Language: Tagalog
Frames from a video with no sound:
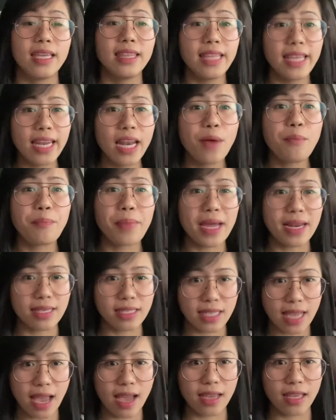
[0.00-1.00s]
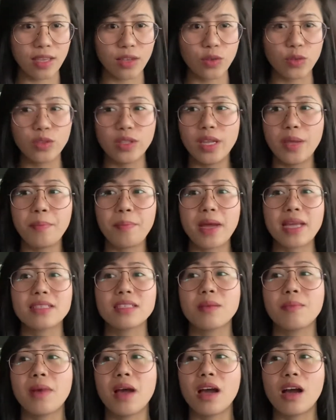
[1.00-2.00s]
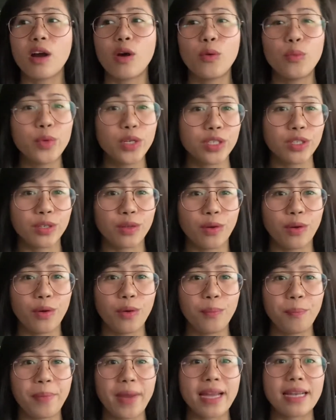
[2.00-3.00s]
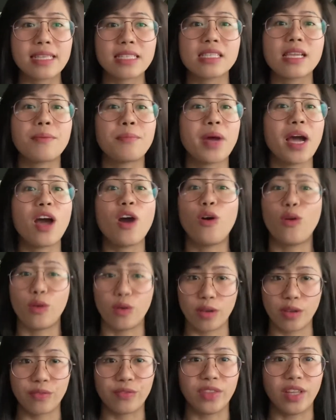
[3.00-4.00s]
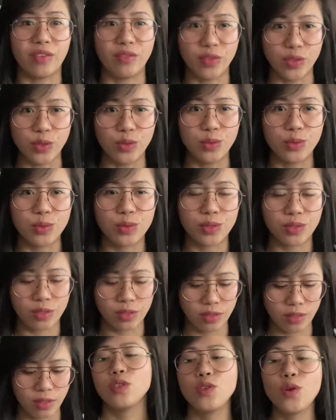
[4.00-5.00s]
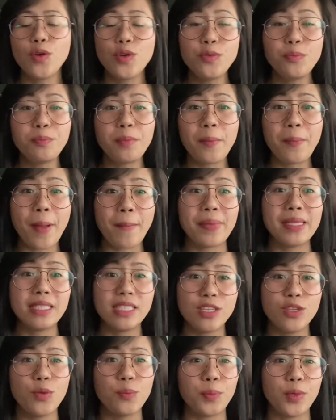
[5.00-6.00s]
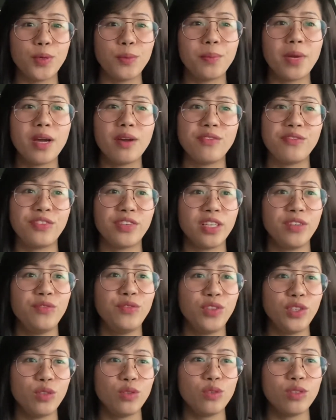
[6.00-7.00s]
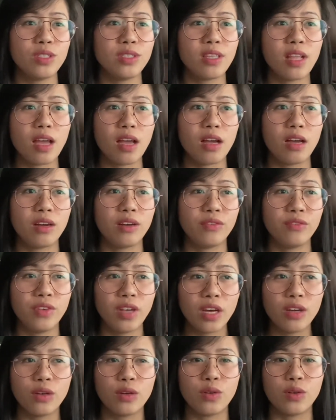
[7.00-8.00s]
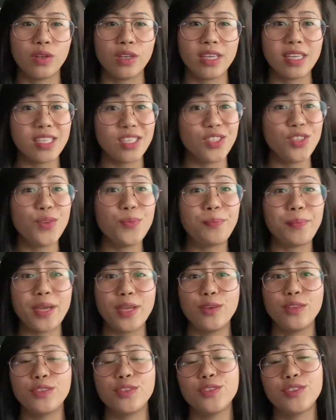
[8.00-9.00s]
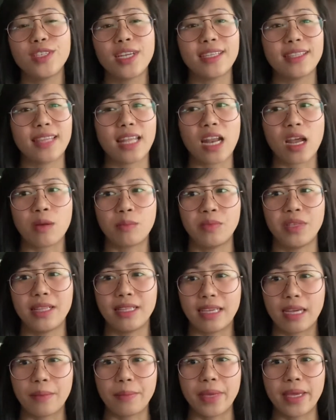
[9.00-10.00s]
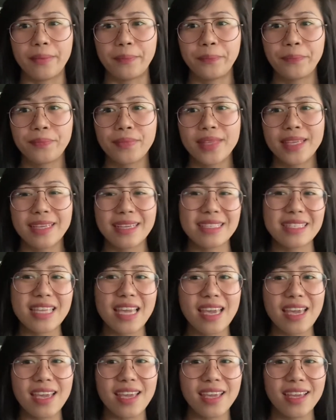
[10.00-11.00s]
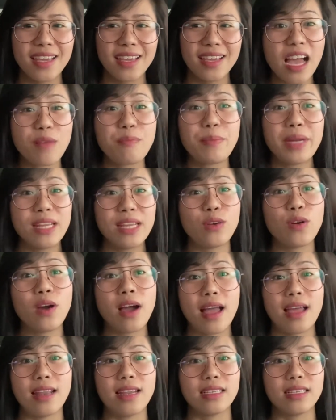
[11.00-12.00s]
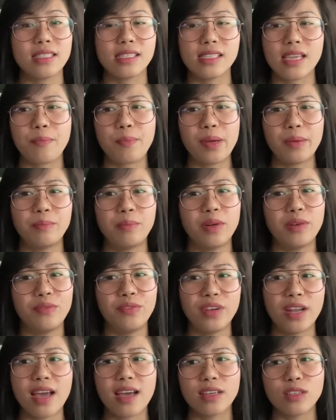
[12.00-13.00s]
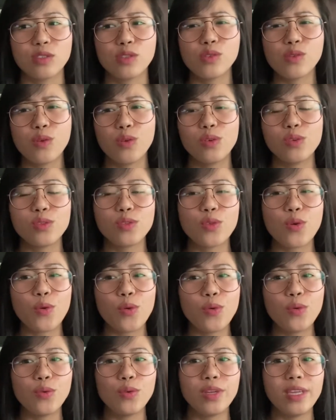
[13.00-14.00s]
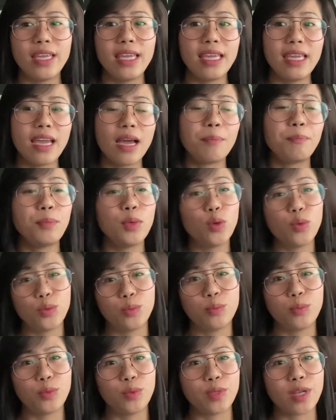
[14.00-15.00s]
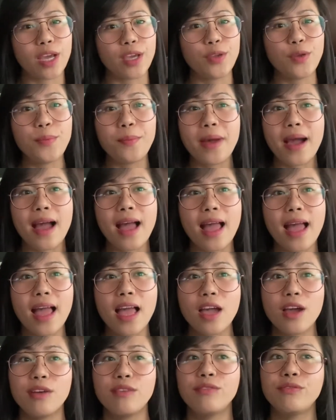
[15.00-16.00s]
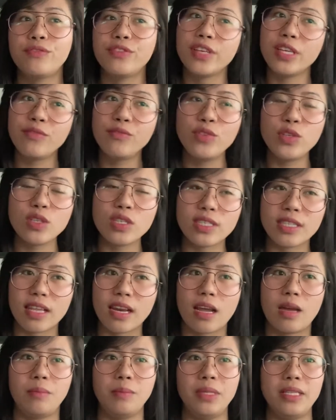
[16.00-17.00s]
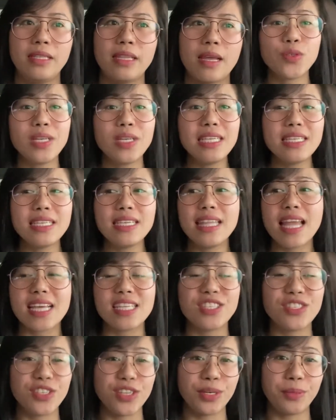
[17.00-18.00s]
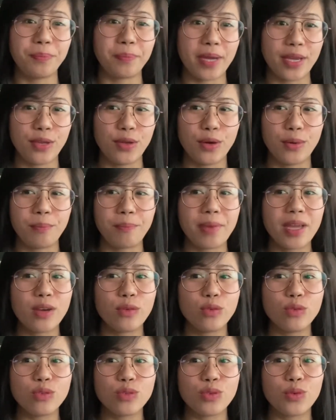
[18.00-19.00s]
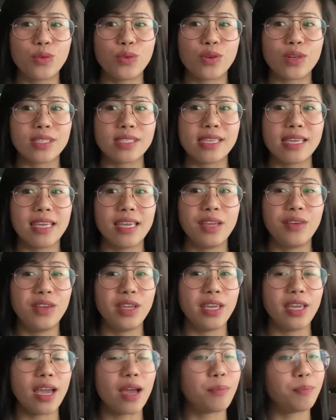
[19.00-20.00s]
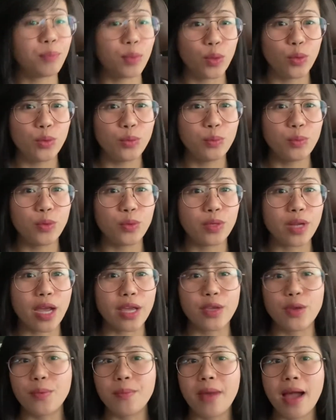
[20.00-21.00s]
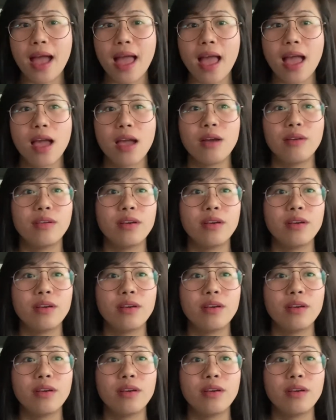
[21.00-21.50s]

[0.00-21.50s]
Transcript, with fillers: hindi lang para sa akin kundi para sa mga co-work ko, para sa mga OFWs. So kung mapapansin niyo po, yung mga previews na vlog ko is yung pa yun yung nag-travel kami. Kasi kakabalik ko nga lang sa pagbablog. So gusto kong i-upload muna yung mga previous travel. Actually, last year pa yon pero gusto ko kasing i-upload muna yung mga